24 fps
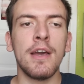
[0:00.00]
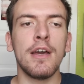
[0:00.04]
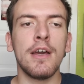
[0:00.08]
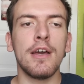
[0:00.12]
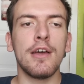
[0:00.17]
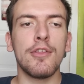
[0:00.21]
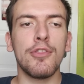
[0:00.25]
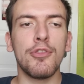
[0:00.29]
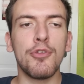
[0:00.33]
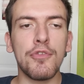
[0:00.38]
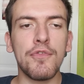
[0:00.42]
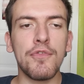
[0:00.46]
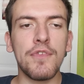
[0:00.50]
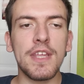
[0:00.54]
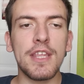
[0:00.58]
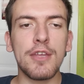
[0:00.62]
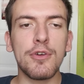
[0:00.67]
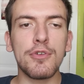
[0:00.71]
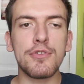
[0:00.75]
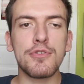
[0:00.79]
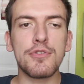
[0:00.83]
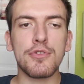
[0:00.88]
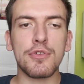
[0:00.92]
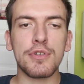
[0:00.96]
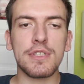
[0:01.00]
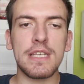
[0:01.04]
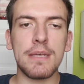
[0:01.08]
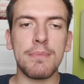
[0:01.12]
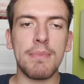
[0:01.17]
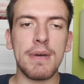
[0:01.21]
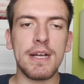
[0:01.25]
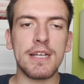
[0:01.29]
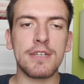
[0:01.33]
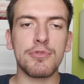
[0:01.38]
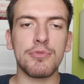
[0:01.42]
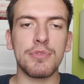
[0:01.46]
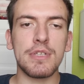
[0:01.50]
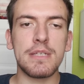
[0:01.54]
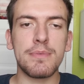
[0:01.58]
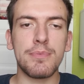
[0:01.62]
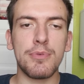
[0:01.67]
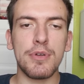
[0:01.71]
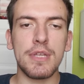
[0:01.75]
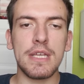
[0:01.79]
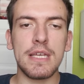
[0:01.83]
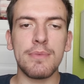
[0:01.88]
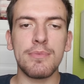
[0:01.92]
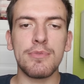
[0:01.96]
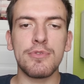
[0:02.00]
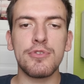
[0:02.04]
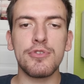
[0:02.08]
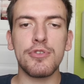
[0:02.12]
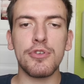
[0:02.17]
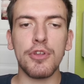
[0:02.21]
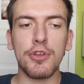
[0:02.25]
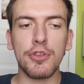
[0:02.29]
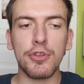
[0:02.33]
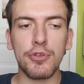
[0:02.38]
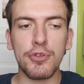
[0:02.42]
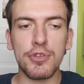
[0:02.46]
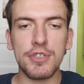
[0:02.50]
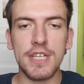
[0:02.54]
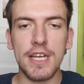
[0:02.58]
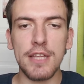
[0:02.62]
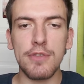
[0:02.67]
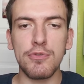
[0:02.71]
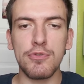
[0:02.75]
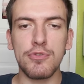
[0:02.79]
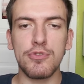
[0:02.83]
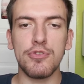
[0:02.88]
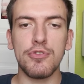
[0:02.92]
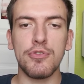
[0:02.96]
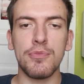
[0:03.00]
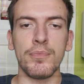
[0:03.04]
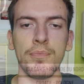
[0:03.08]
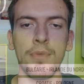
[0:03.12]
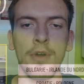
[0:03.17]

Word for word: D'autres vidéos sur ces matchs sont disponibles sur notre chaîne YouTube.